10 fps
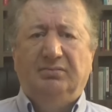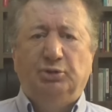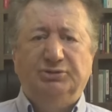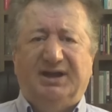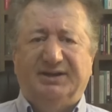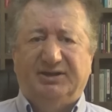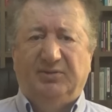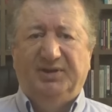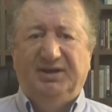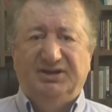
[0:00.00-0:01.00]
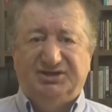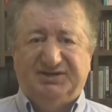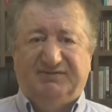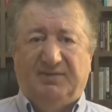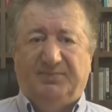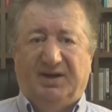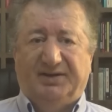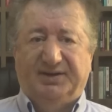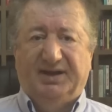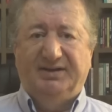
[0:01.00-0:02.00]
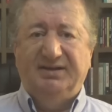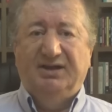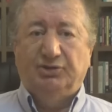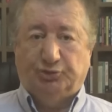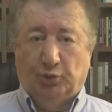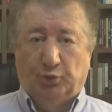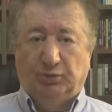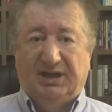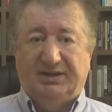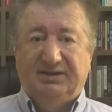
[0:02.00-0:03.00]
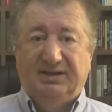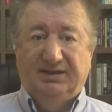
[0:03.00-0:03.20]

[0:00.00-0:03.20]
Bunlar gibi cevap arayan sorular